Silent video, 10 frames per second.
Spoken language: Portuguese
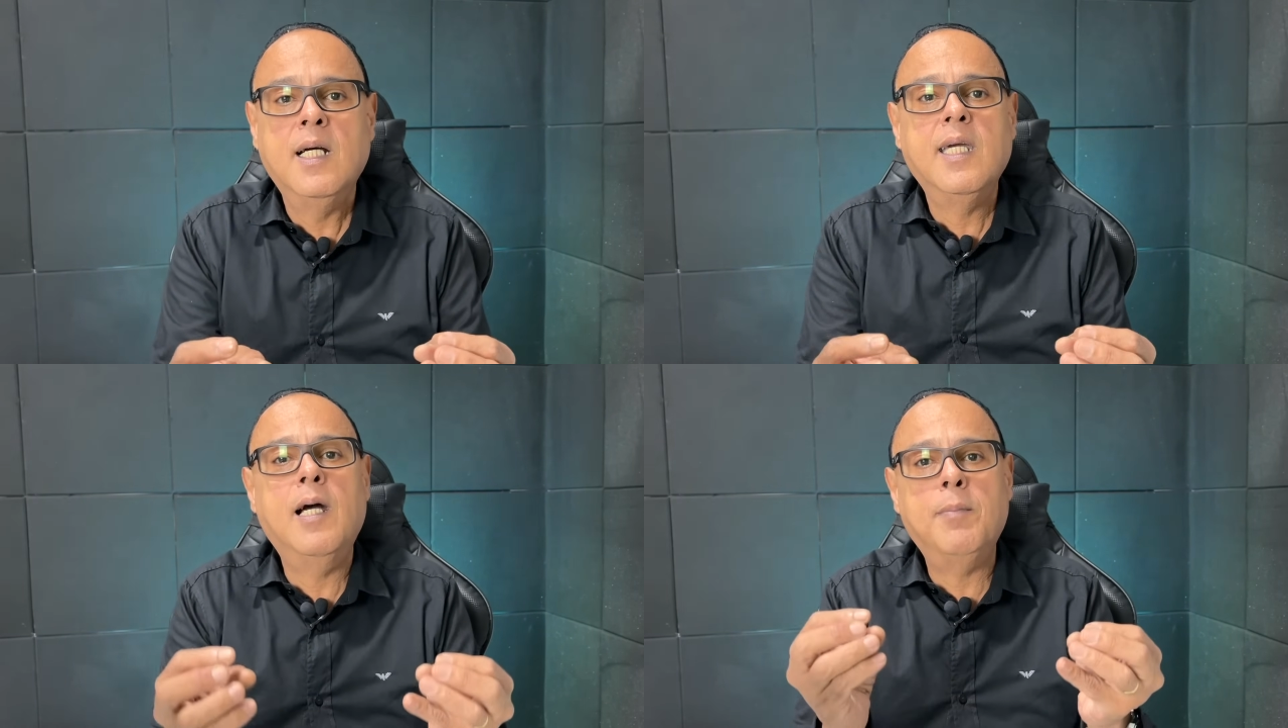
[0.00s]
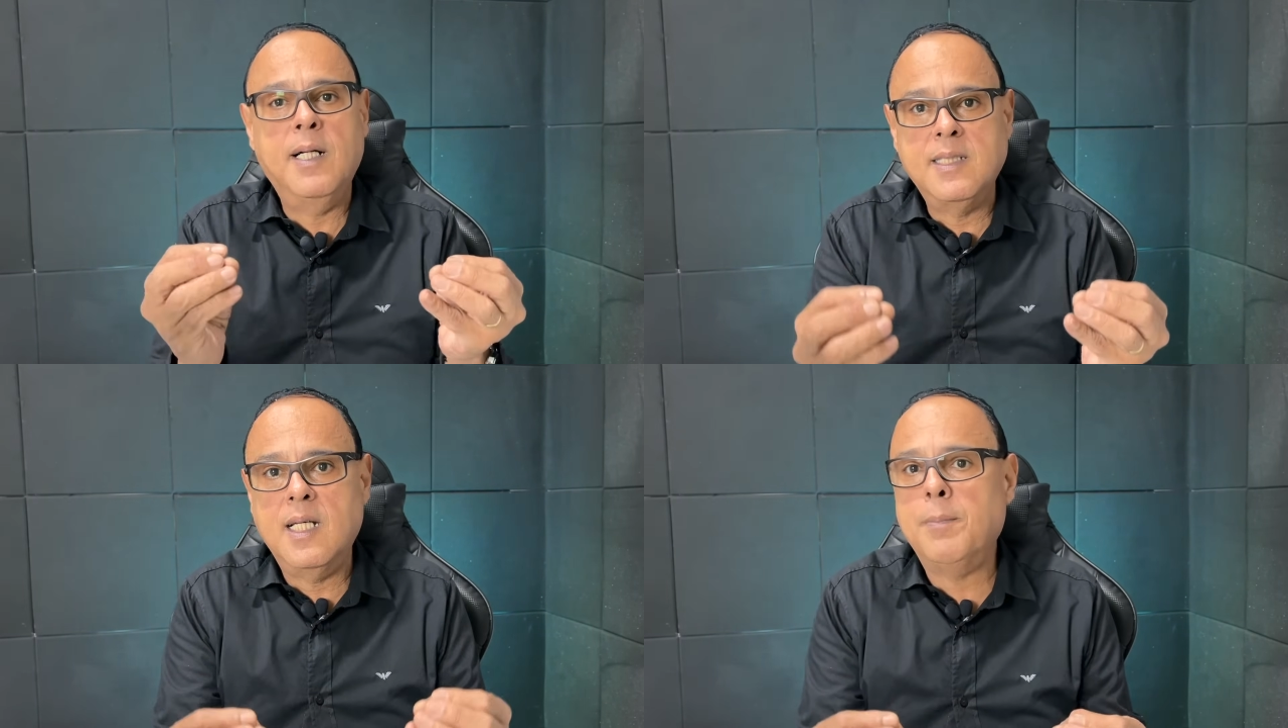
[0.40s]
que é
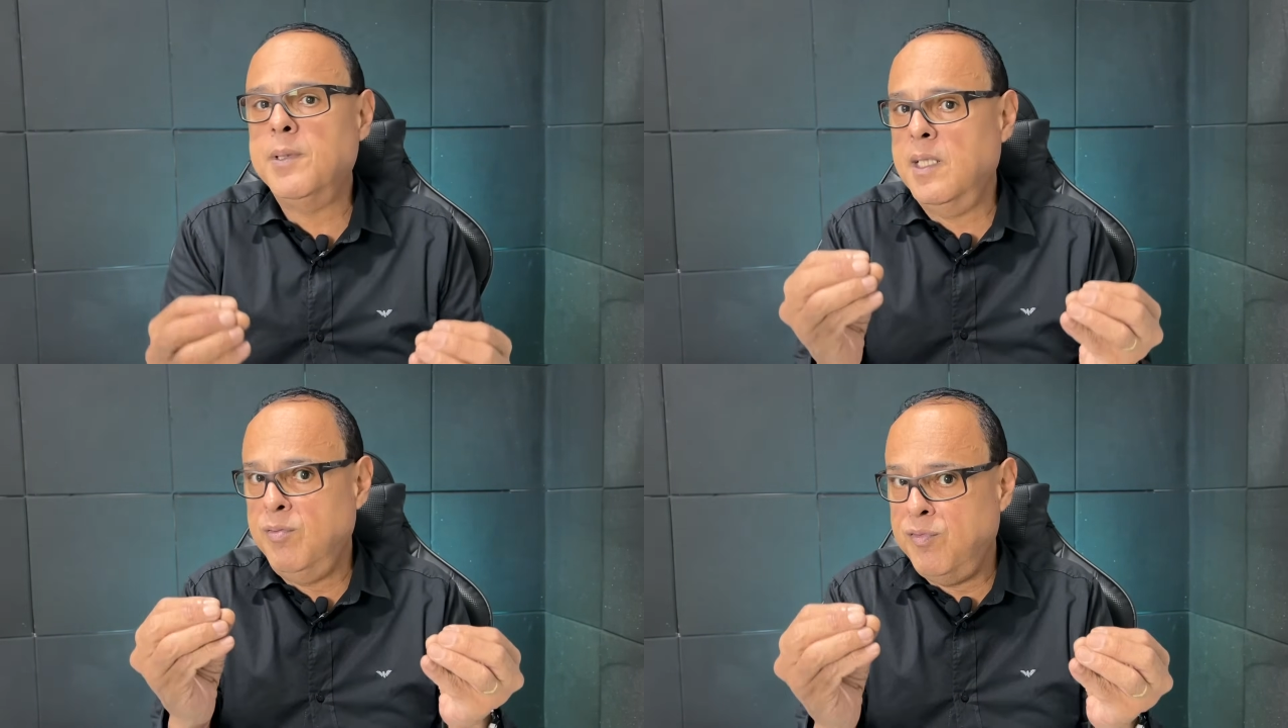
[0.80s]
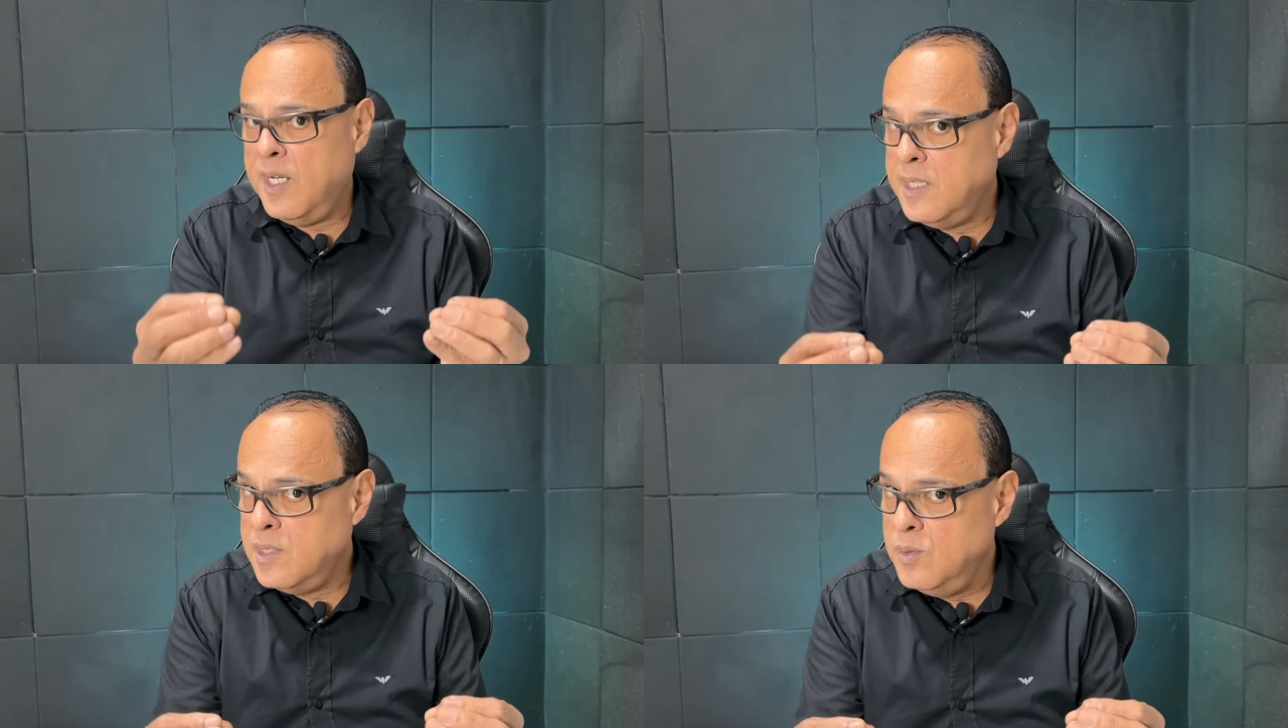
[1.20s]
mais rápida e
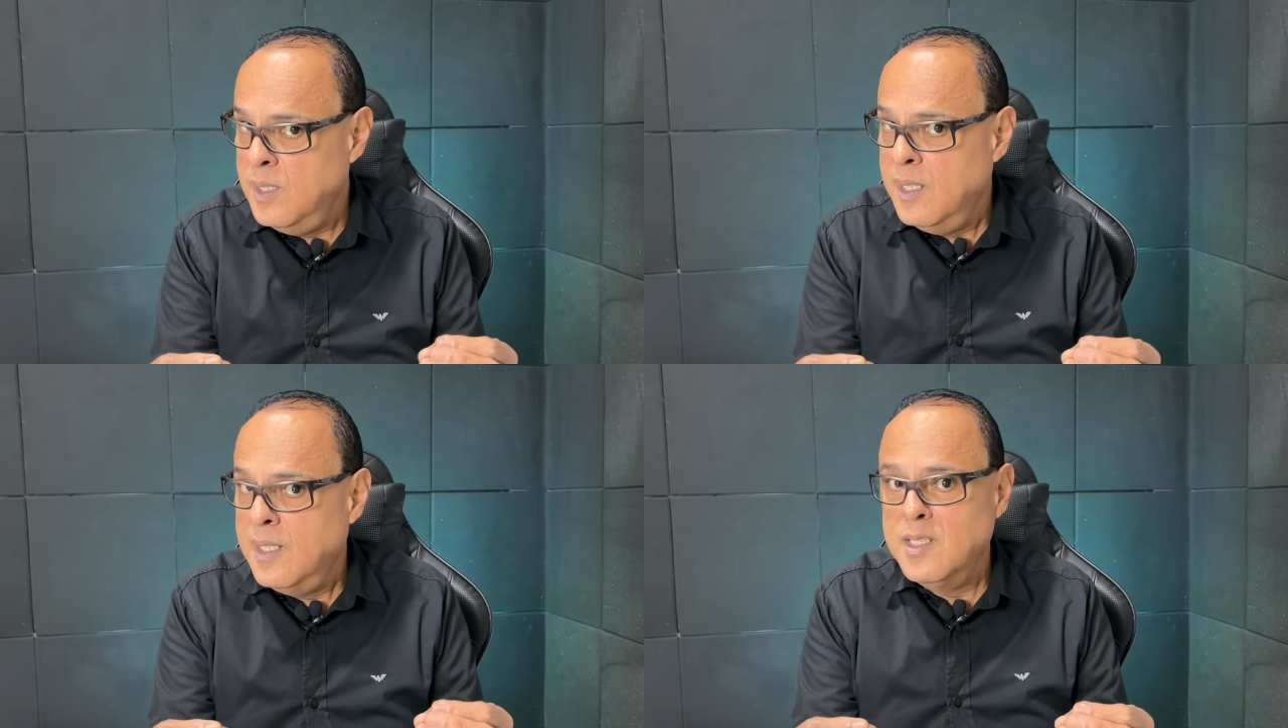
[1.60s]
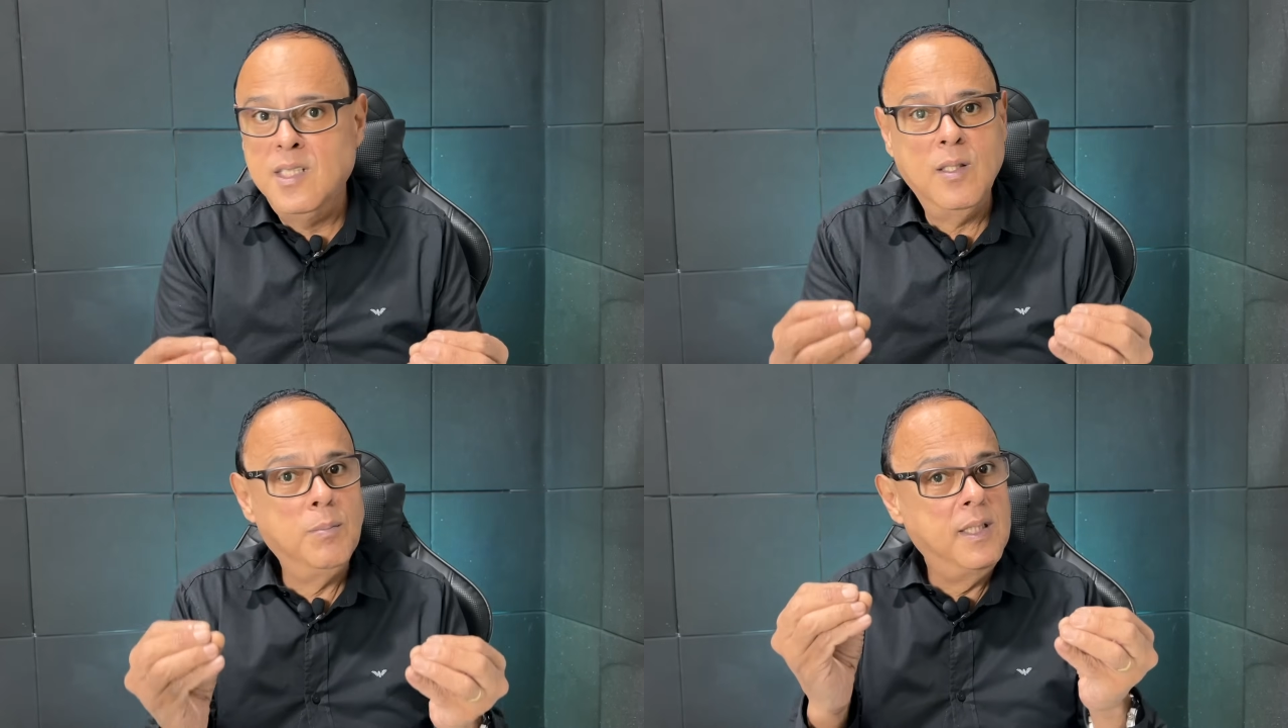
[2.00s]
fácil
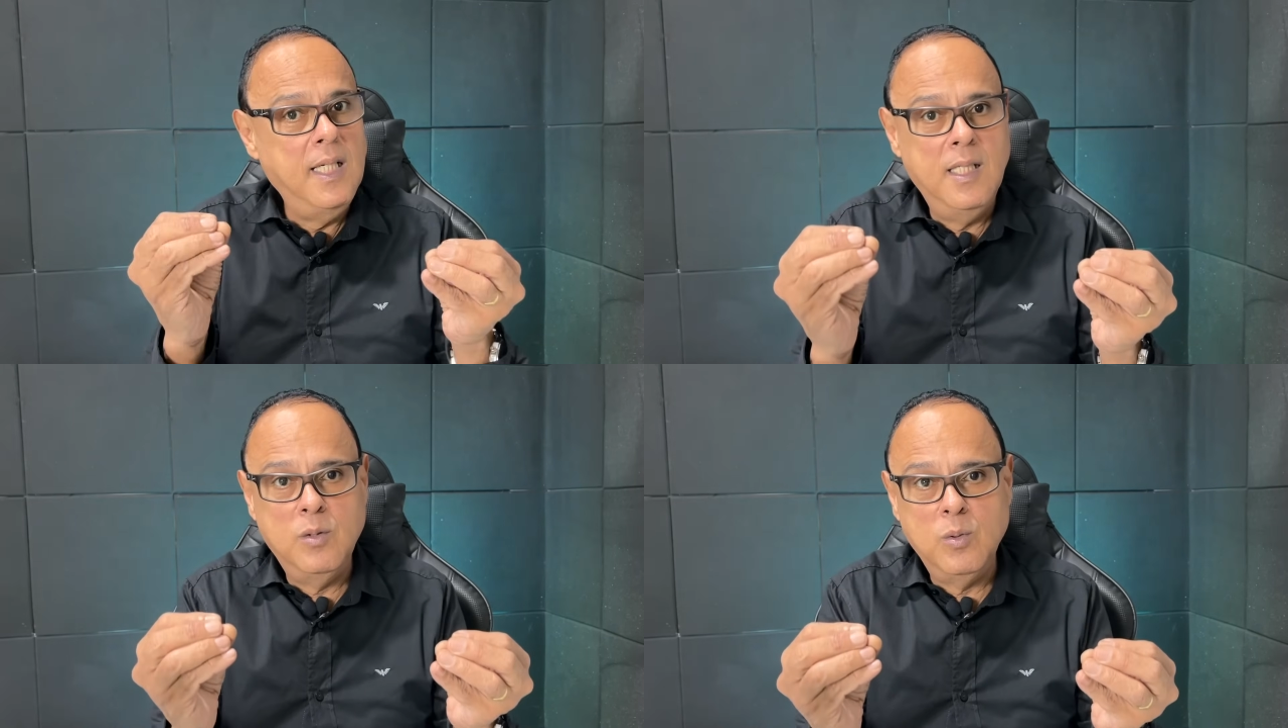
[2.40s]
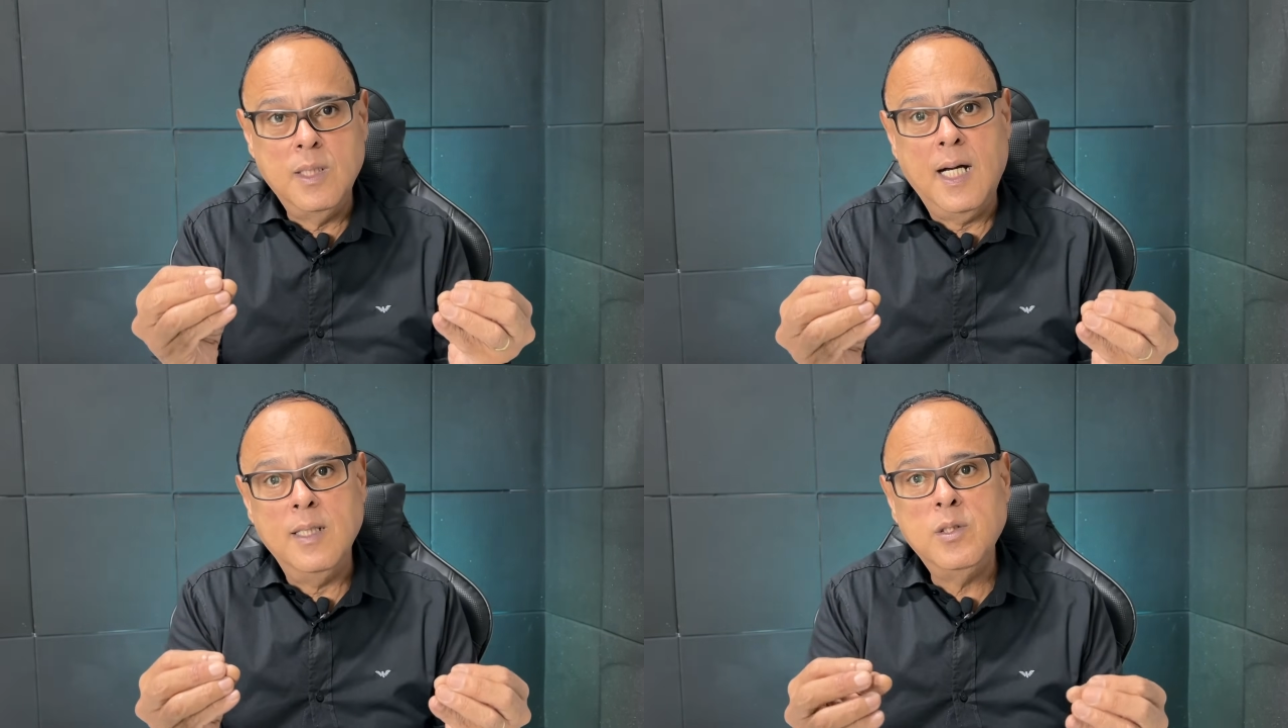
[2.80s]
de obter
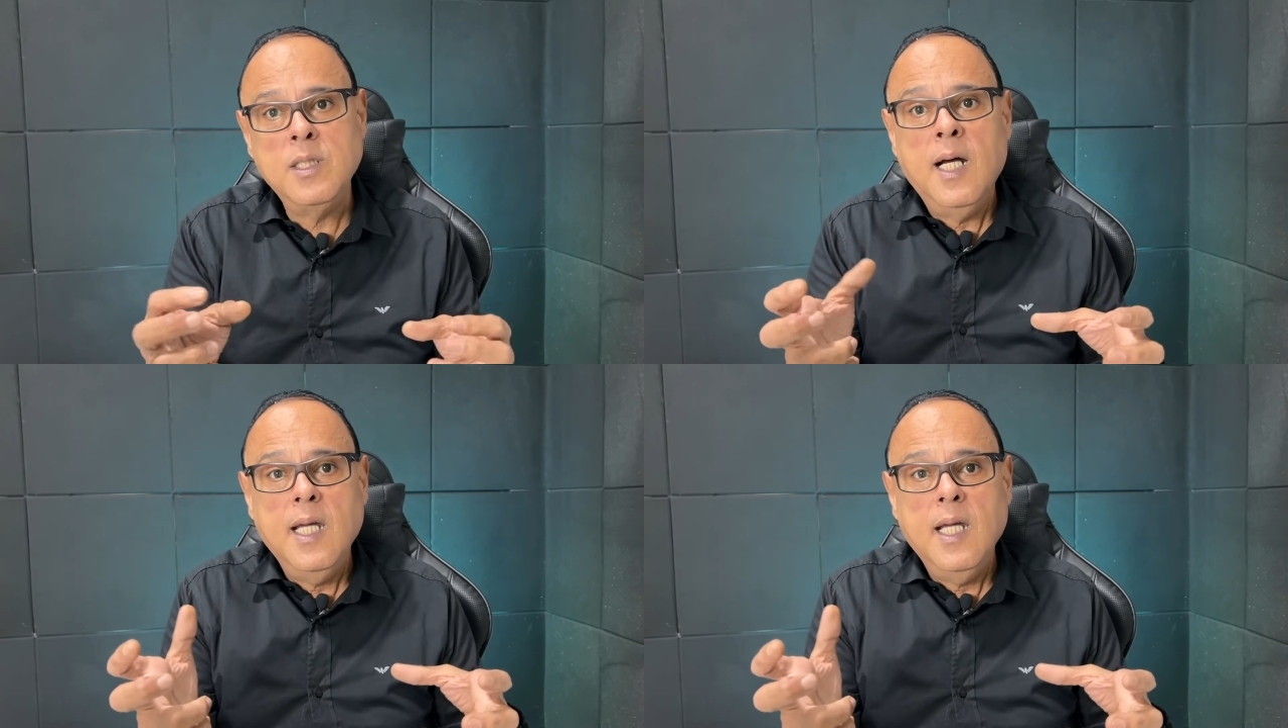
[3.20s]
resultados